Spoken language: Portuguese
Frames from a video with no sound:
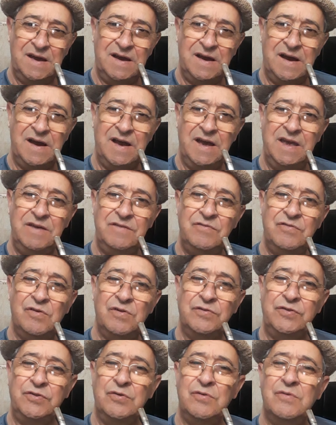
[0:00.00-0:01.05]
Aí
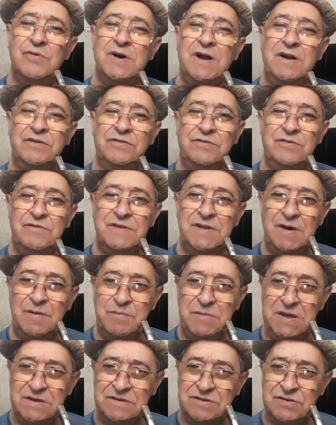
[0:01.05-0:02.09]
voltou o garçom na
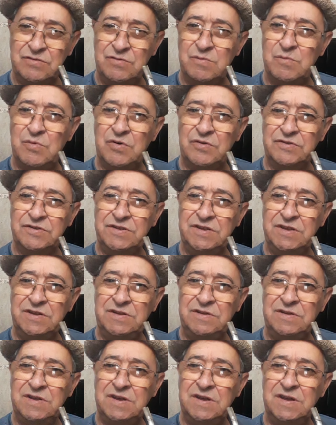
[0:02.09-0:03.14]
mesa do
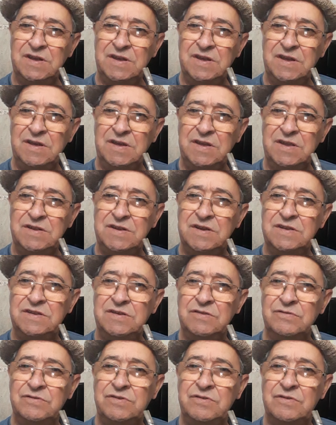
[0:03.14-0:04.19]
mocito e
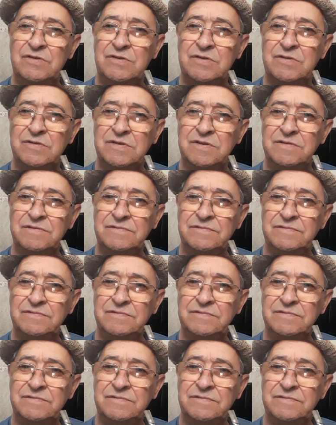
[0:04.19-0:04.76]
disse: O senhor